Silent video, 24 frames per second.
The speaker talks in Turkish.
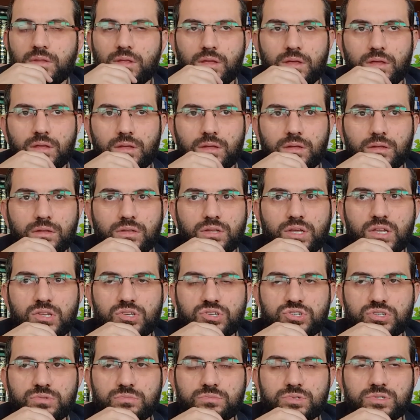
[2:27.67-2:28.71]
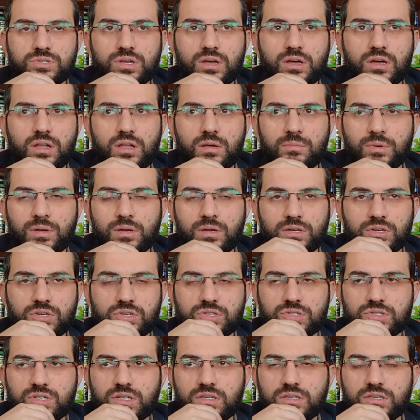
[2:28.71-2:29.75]
e, gelişim sağlama,
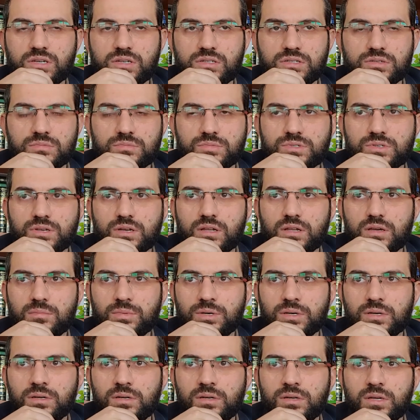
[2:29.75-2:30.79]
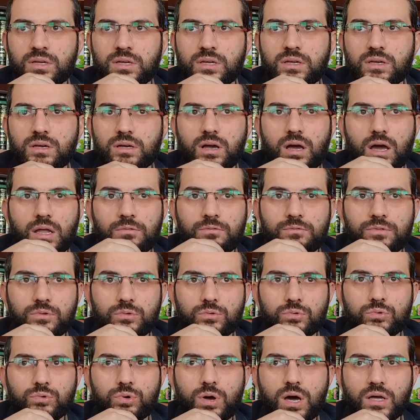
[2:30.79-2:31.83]
kişisel gelişim sağlama, kalp ve
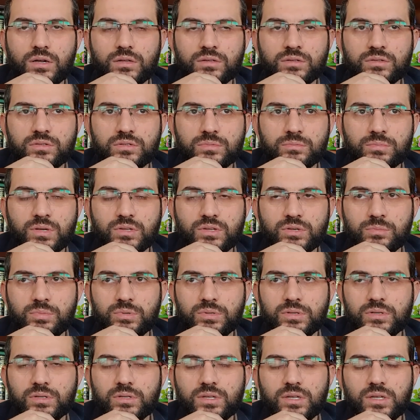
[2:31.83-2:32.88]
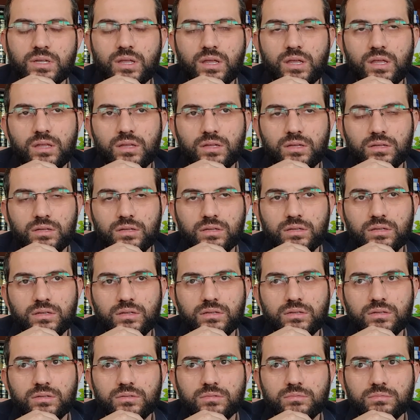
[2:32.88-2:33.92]
ruhu arındırma gibi e,
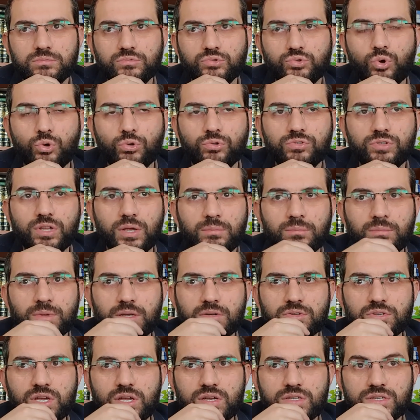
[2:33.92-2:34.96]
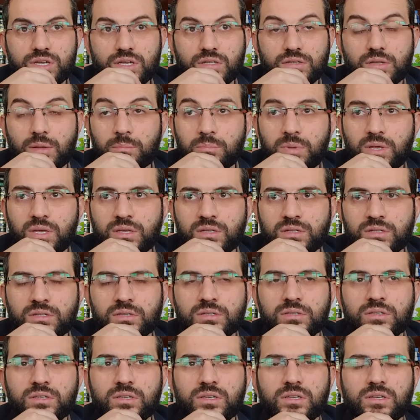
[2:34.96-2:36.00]
yöntemler gerçekten
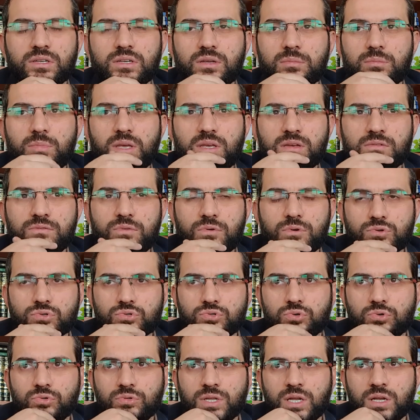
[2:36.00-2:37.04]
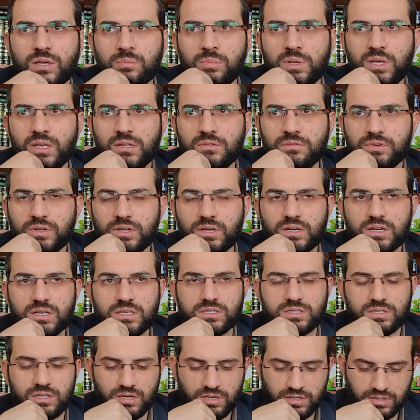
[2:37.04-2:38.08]
beyni, beyin fonksiyonlarını, beyin
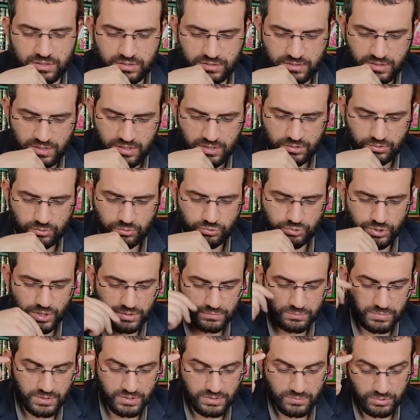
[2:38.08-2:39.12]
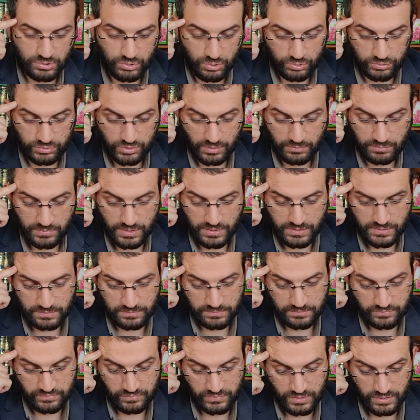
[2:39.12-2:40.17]
frekanslarını düzeltme gibi yöntemler
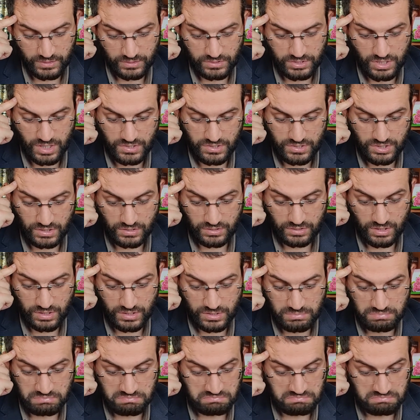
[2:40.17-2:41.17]
gerçekten